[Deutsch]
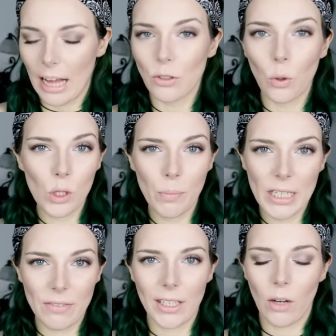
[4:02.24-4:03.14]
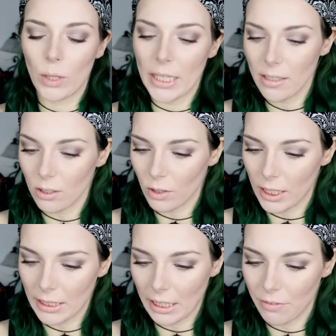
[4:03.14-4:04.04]
Also rote Beete war ja ohnehin nicht
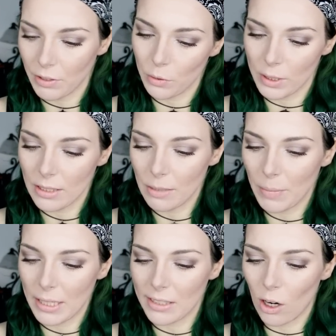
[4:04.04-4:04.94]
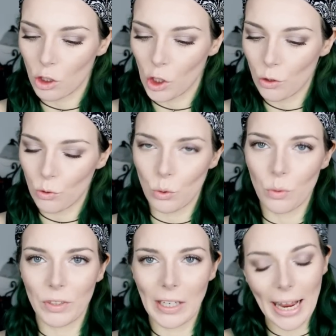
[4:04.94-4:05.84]
sonderlich kräftig und hier sieht man jetzt auch schon so
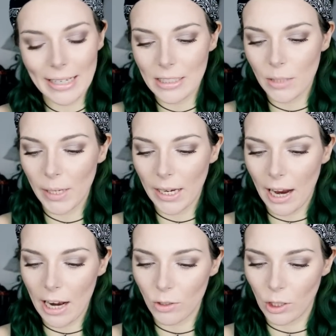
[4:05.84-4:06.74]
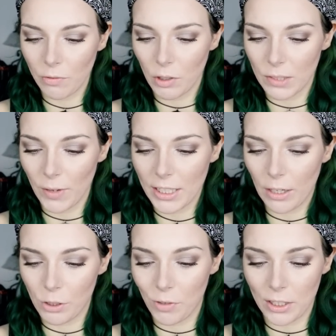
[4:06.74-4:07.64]
gut wie gar nichts mehr. Also können wir uns weiter
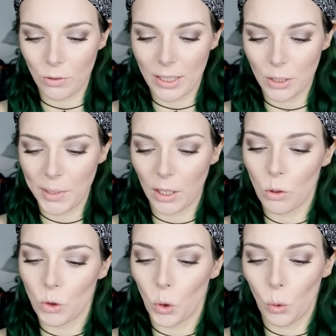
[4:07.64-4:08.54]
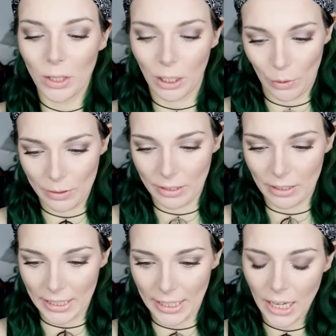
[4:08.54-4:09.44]
auf schwarze Johannisbeere und Holunder
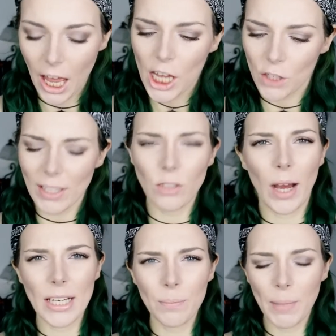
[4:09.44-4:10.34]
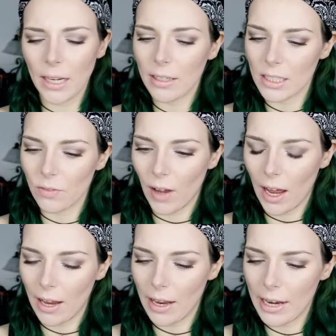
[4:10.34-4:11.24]
konzentrieren. Schwarze Johannisbeere, das
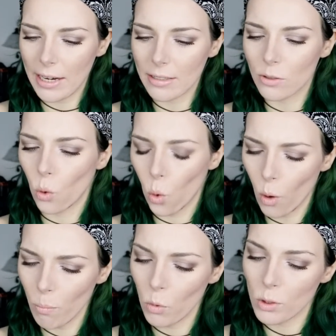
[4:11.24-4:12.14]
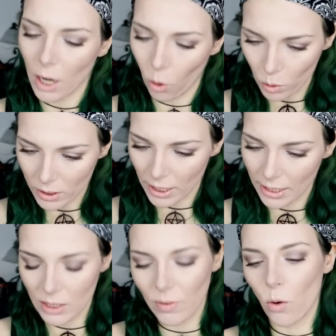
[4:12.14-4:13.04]
war links oben und darunter,
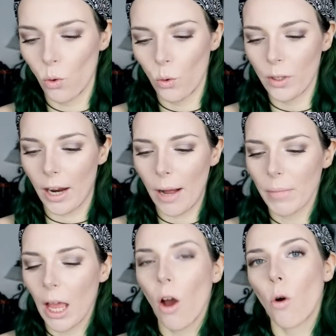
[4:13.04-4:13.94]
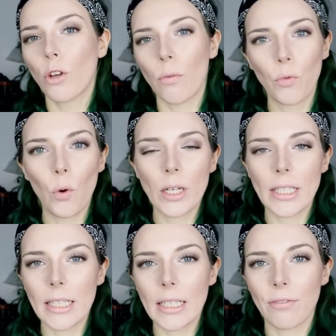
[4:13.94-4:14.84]
das war Holunder. Und obwohl
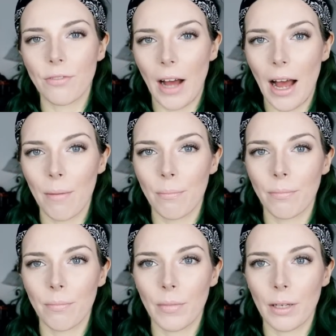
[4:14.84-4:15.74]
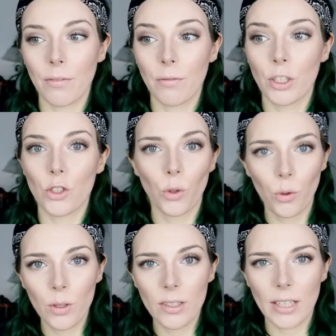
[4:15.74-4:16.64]
die Farben
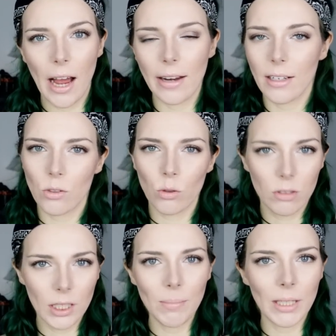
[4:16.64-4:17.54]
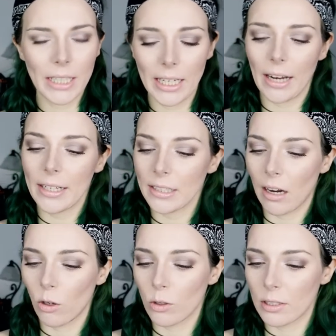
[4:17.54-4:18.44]
getönt ja eigentlich so ziemlich gleich
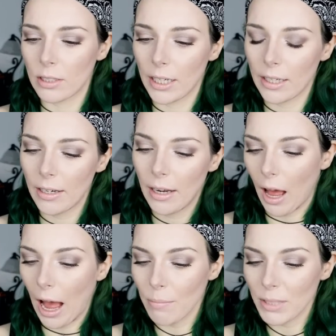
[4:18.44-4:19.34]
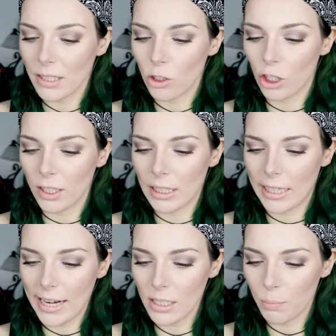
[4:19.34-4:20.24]
aussehen, haben die sich schon ein
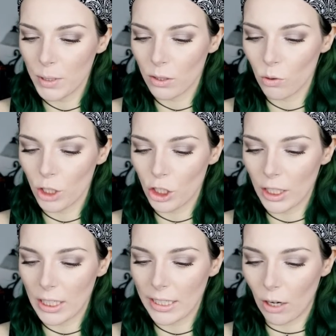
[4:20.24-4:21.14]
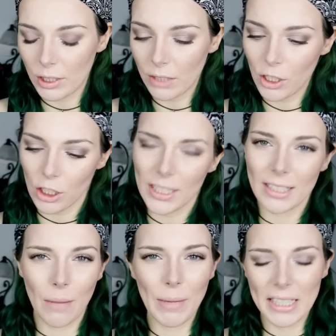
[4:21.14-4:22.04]
kleines bisschen unterschiedlich ausgewaschen.
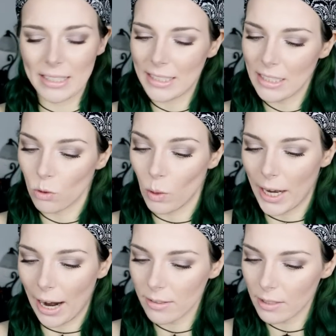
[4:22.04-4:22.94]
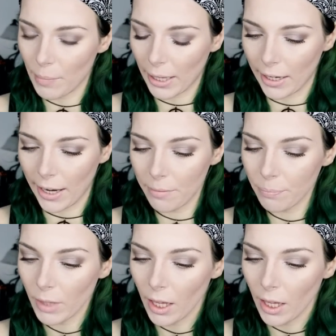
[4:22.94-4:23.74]
Das kann man jetzt hier so langsam erkennen.